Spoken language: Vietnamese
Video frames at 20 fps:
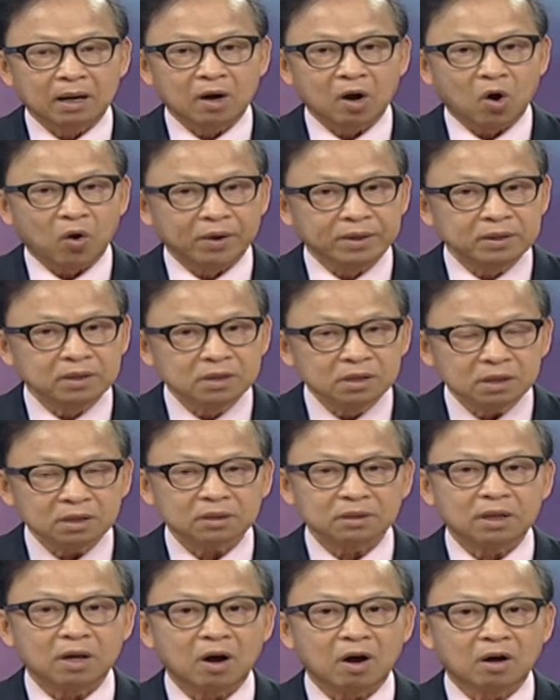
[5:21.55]
khỏi nước
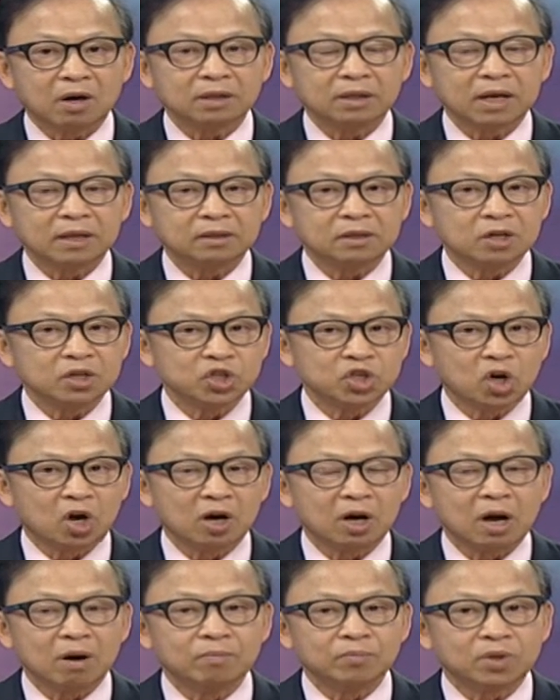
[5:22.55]
thì họ có thể từ chối
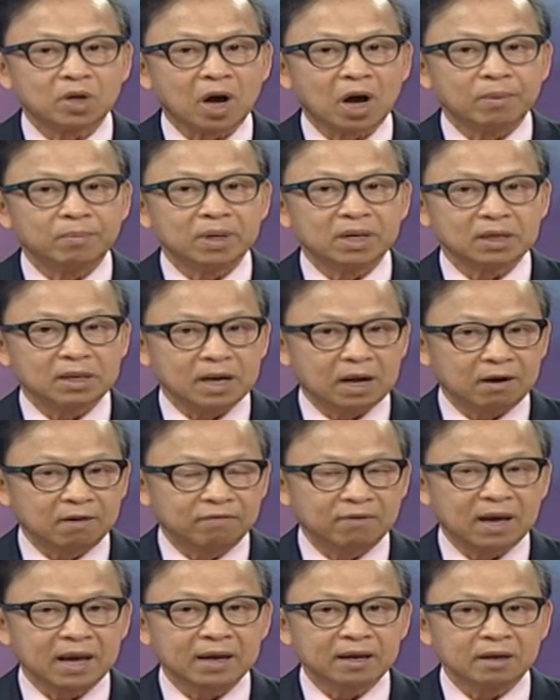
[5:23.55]
không cho mình trở
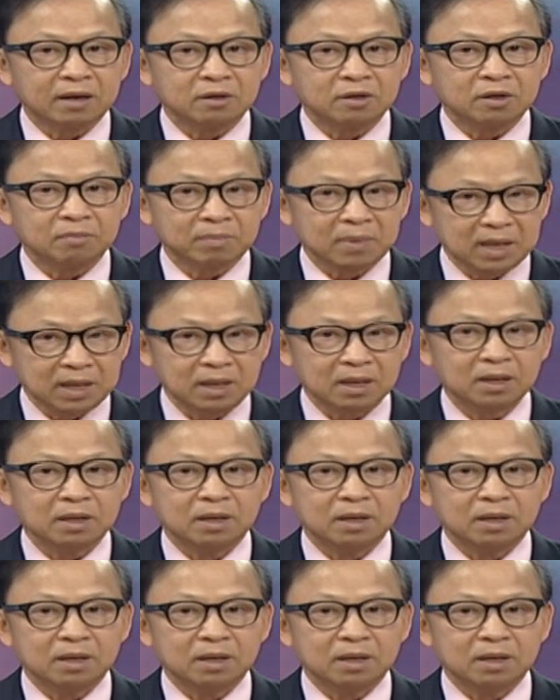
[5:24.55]
về nước Mỹ.